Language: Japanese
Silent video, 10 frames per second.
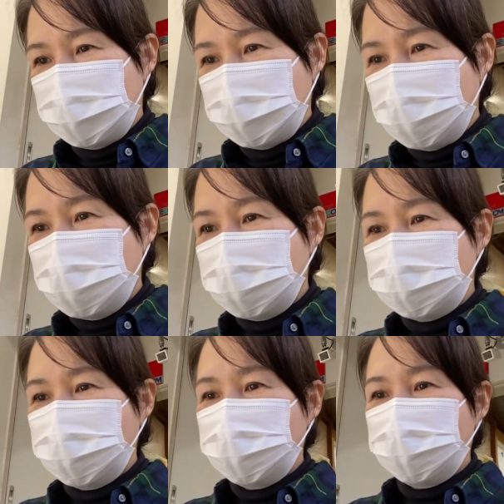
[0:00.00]
母
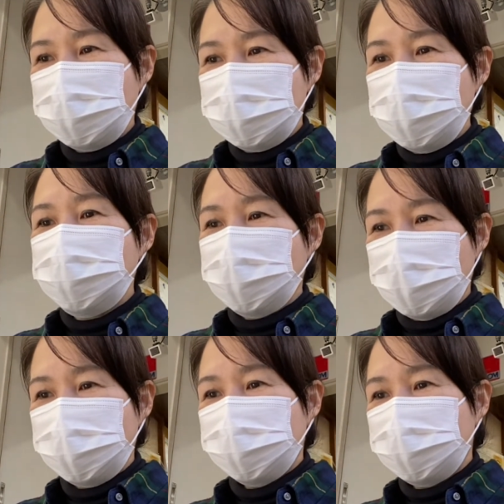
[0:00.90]
方の祖父
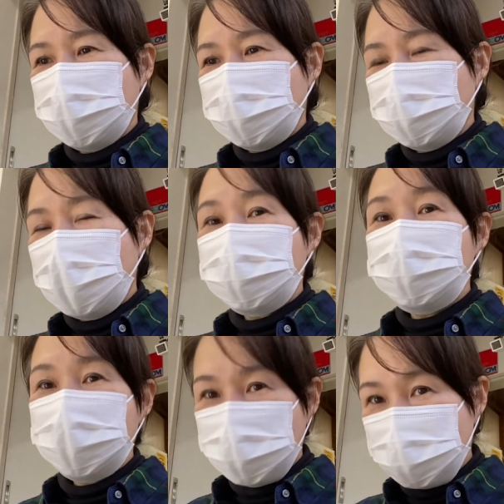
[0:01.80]
のあの家
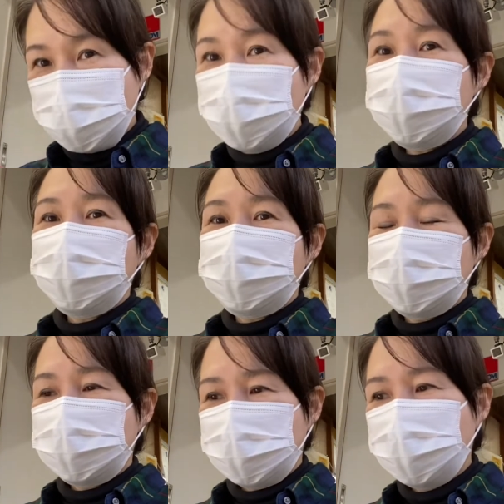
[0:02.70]
訓でこう残ってるん
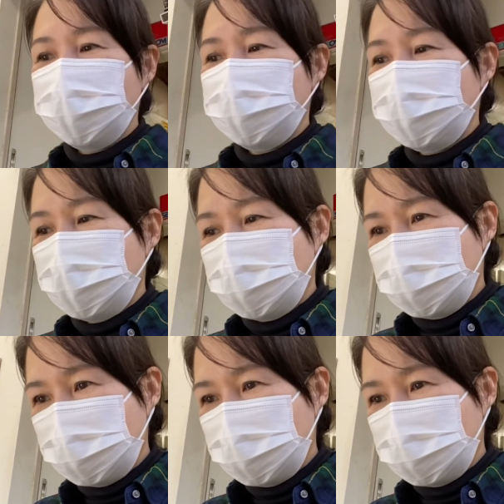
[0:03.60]
ですけどあの